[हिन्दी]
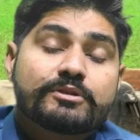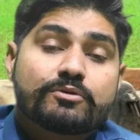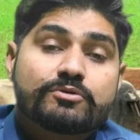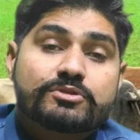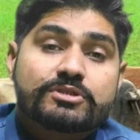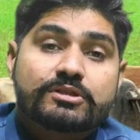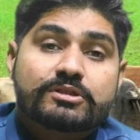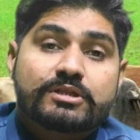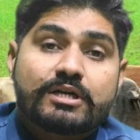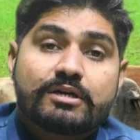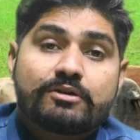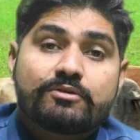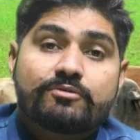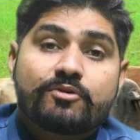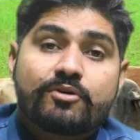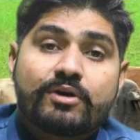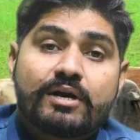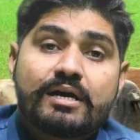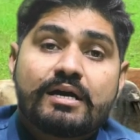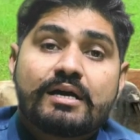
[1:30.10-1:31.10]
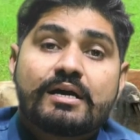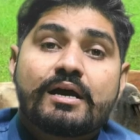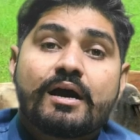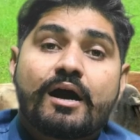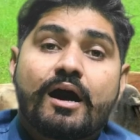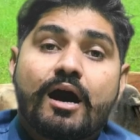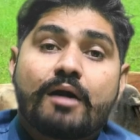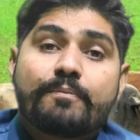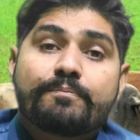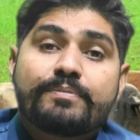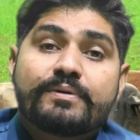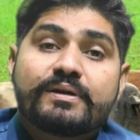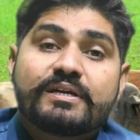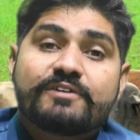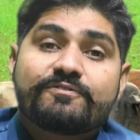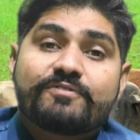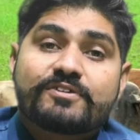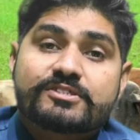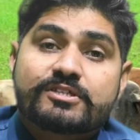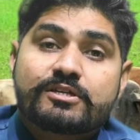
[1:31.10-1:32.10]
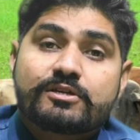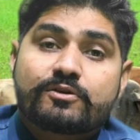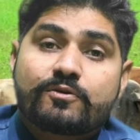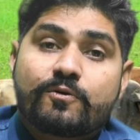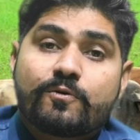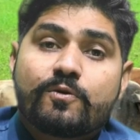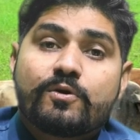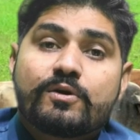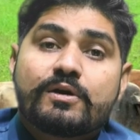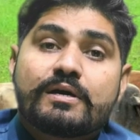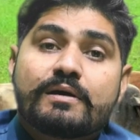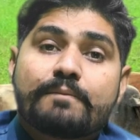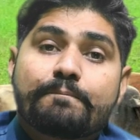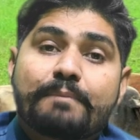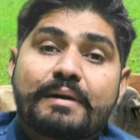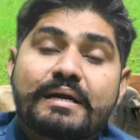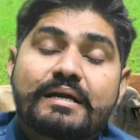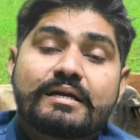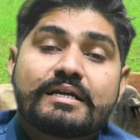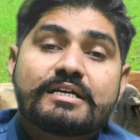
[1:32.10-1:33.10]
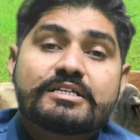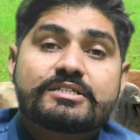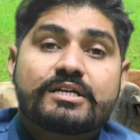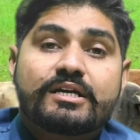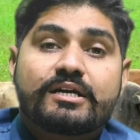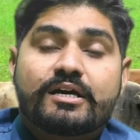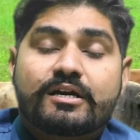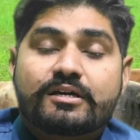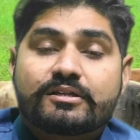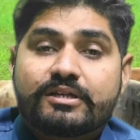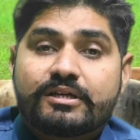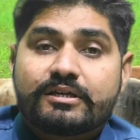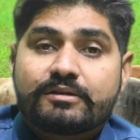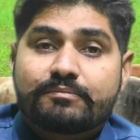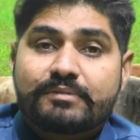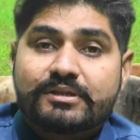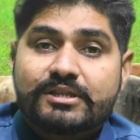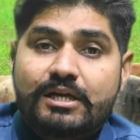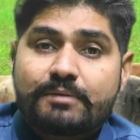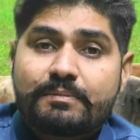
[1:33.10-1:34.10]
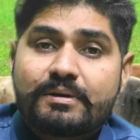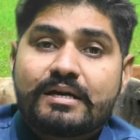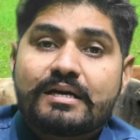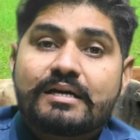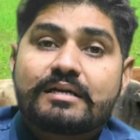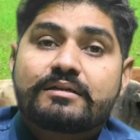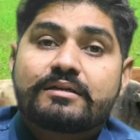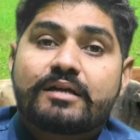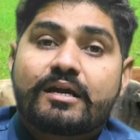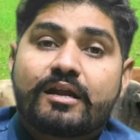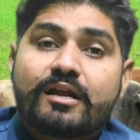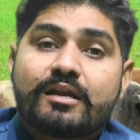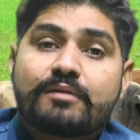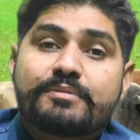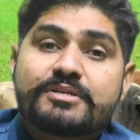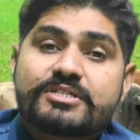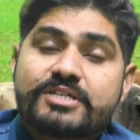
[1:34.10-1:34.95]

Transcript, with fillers: साबित हो सकता है वो है अपनी फसल को पन्नी से ढक दें मतलब टनल